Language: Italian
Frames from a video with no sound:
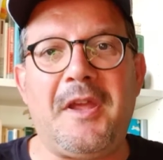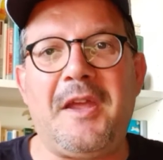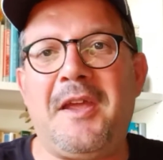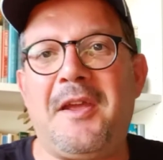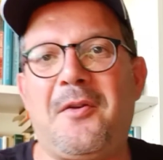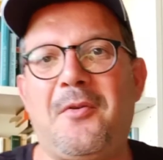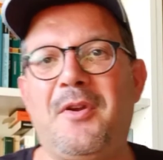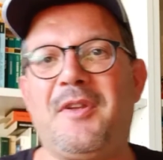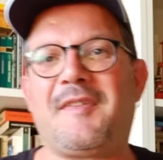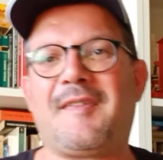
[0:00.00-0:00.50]

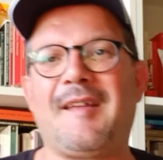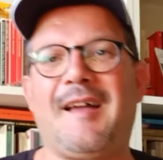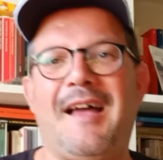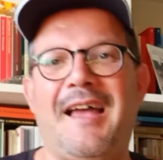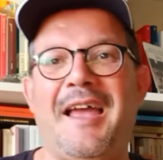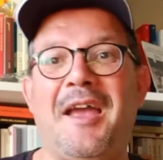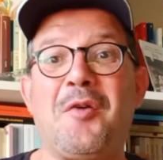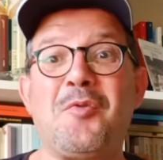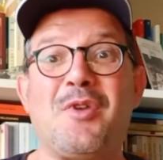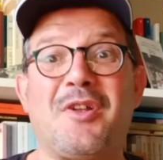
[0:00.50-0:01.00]
E
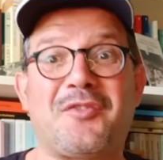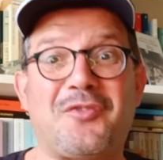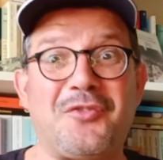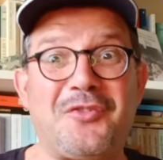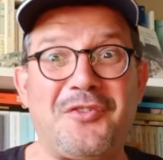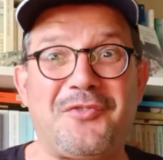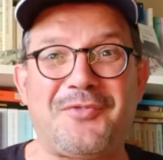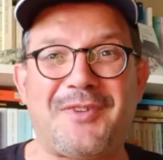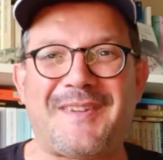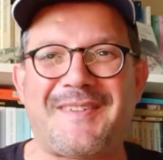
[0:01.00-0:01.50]
questa è una
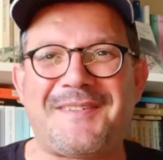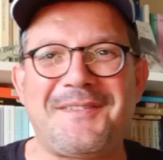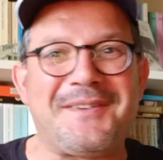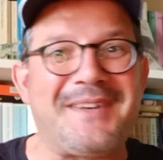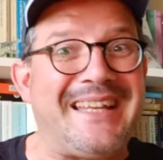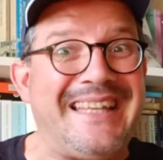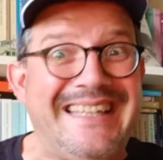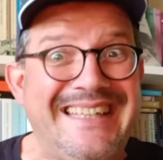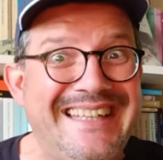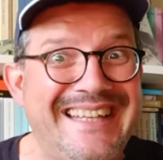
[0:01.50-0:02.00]

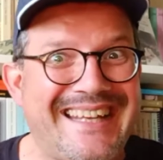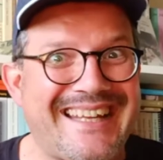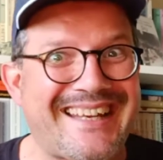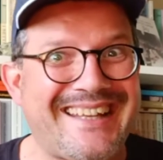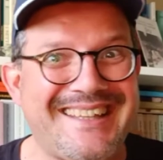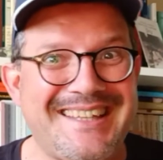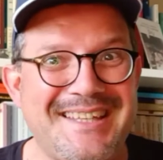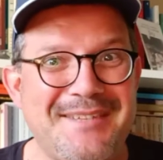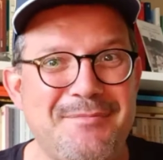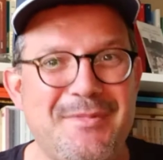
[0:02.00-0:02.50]
soddisfazione
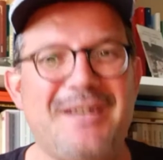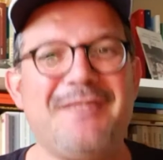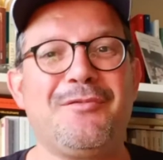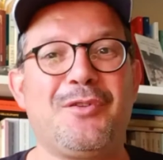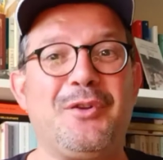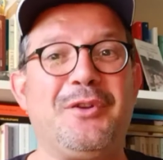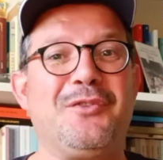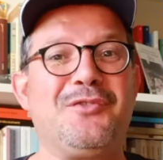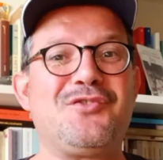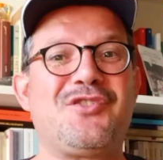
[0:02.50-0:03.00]
incredibile,
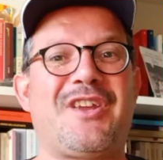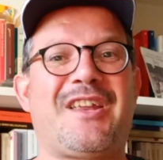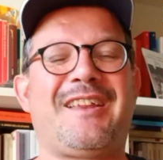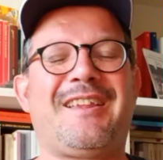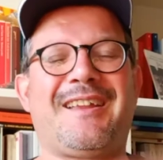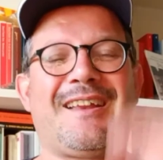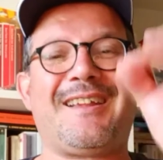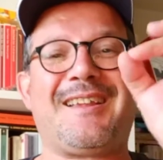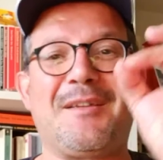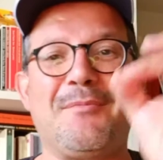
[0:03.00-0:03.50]
voi non ci
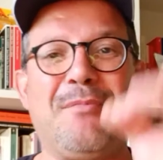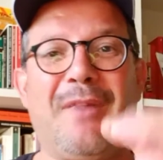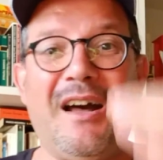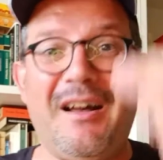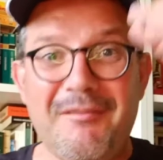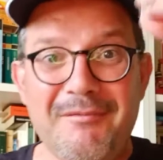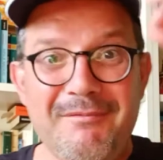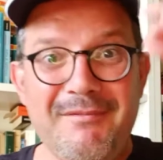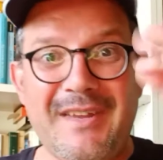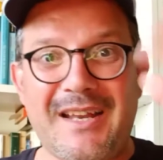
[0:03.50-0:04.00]
crederete,
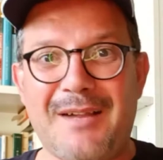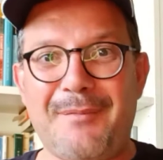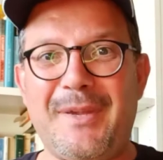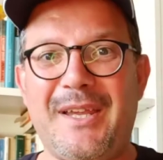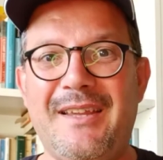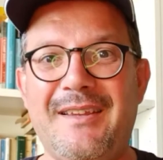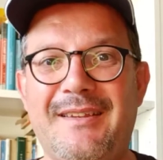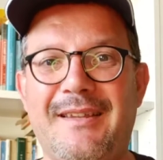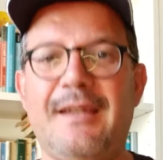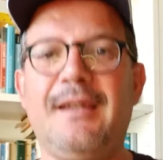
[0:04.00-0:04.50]
ma
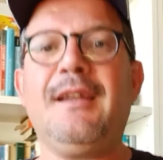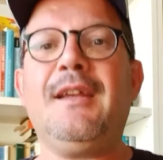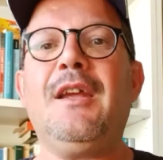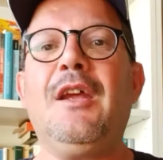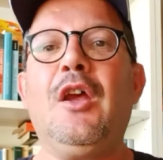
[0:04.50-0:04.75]
veramente.